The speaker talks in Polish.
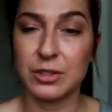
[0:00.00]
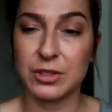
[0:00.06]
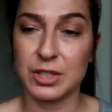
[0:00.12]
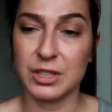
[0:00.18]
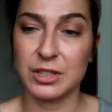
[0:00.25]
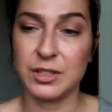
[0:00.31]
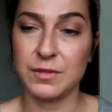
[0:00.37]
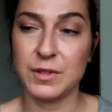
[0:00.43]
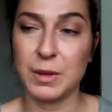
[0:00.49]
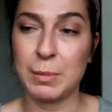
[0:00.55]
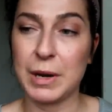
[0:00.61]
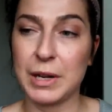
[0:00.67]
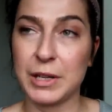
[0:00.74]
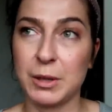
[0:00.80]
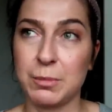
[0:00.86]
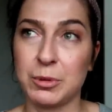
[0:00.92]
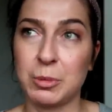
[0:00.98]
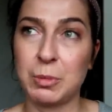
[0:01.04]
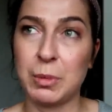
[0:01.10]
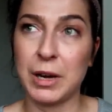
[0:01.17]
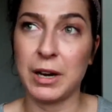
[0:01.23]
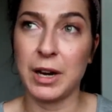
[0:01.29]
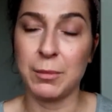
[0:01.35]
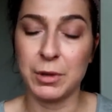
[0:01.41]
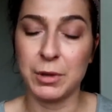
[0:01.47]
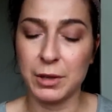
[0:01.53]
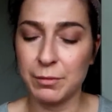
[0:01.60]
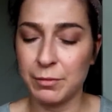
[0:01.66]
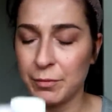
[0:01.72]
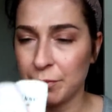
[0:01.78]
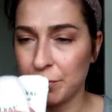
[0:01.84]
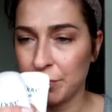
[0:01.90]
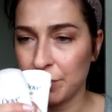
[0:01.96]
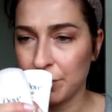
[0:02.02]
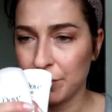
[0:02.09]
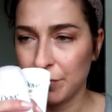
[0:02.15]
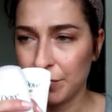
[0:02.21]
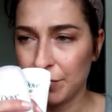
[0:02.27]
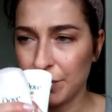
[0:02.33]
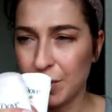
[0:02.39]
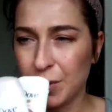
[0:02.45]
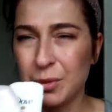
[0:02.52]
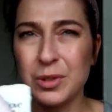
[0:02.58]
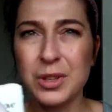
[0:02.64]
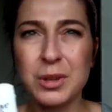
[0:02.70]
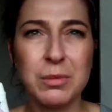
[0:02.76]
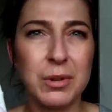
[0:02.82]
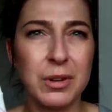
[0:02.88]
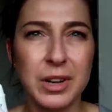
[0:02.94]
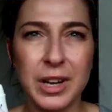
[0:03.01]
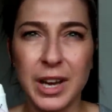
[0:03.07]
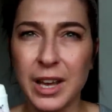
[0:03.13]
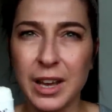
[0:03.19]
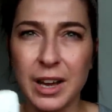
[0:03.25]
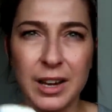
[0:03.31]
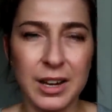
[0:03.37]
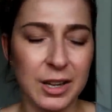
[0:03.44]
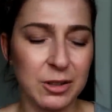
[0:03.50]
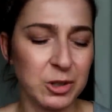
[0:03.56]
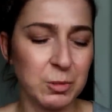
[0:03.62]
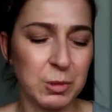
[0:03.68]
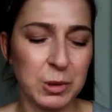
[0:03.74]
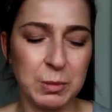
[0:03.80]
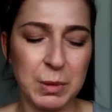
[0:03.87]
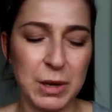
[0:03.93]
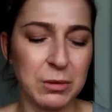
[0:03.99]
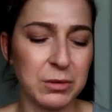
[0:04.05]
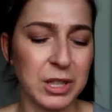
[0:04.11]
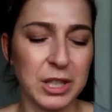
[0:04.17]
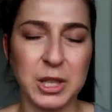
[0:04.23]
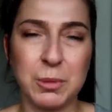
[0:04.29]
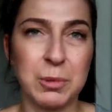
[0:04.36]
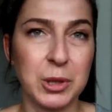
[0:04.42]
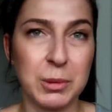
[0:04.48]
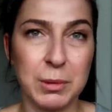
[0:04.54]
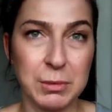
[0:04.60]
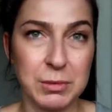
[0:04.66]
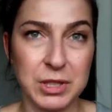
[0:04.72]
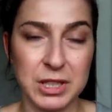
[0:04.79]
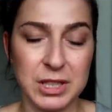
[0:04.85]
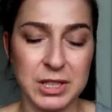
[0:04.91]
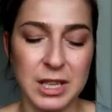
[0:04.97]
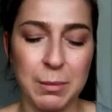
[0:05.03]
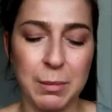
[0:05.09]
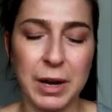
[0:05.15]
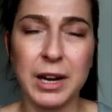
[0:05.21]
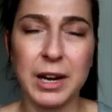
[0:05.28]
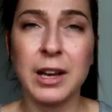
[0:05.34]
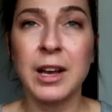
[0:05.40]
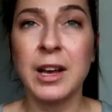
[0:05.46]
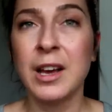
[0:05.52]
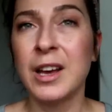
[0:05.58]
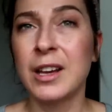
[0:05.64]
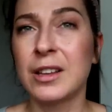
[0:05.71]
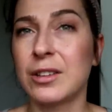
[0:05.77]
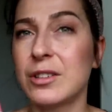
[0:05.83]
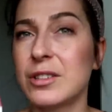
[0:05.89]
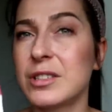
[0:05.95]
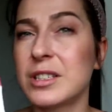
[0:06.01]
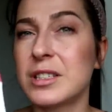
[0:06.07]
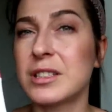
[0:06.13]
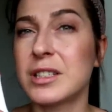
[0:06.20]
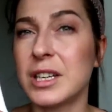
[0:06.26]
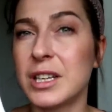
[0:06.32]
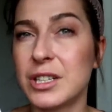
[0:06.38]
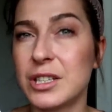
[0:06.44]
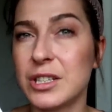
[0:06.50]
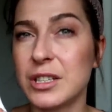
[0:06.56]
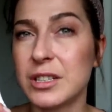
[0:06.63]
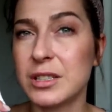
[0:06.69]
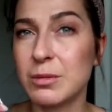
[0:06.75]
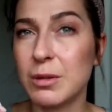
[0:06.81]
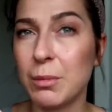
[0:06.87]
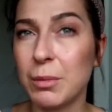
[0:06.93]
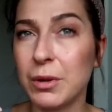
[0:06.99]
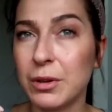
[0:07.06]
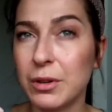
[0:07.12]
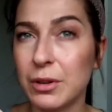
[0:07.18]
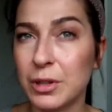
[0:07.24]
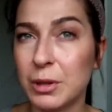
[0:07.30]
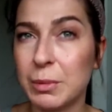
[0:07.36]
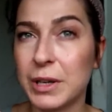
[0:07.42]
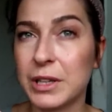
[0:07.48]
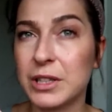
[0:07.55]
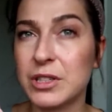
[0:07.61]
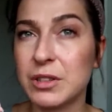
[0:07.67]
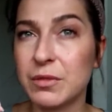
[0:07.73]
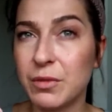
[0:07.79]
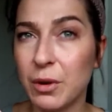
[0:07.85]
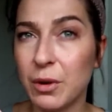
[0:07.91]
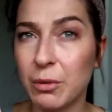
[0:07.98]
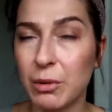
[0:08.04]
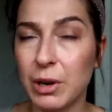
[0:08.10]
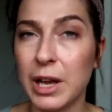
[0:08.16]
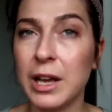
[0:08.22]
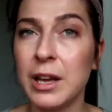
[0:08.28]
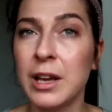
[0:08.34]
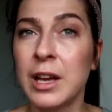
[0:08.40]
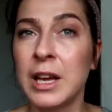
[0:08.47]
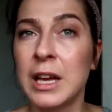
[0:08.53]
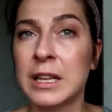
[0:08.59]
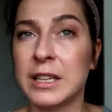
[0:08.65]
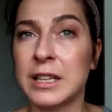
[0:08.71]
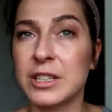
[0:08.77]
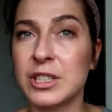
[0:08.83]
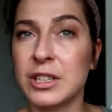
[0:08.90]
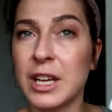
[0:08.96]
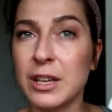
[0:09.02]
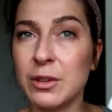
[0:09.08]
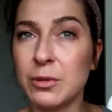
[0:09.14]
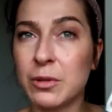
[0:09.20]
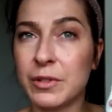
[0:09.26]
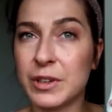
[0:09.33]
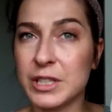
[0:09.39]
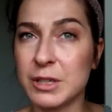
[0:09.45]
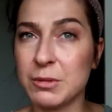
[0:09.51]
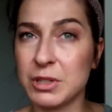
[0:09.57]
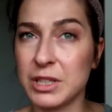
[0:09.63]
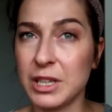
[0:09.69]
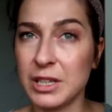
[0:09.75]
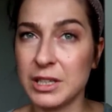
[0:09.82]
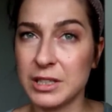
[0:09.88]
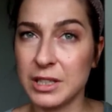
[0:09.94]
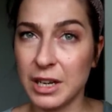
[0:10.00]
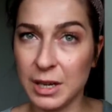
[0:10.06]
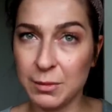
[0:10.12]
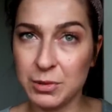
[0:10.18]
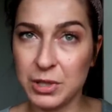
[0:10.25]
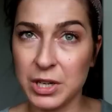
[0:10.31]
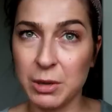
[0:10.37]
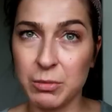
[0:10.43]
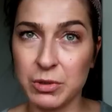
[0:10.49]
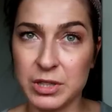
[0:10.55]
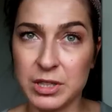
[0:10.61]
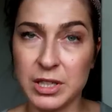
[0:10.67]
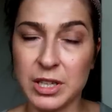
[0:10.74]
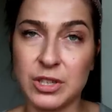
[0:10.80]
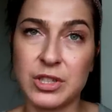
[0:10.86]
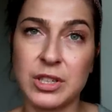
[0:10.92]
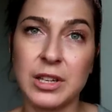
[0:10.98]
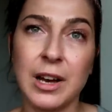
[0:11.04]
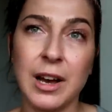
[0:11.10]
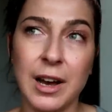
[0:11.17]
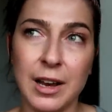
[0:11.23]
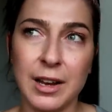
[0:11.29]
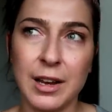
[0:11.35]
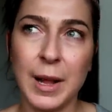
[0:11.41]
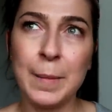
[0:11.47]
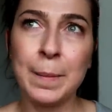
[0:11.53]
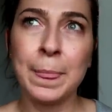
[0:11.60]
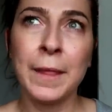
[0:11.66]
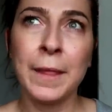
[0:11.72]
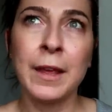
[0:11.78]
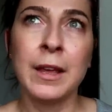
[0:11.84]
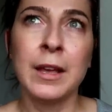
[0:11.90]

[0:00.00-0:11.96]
nie dość, że dziwnie pachnie pod pachami, tu niby ok, ale jakoś pod pachą tak nie podoba mi się ten zapach, to jeszcze strasznie słabo chroni, praktycznie w ogóle, także dalej uważam, że ten jest najlepszy, najmocniejszy, ale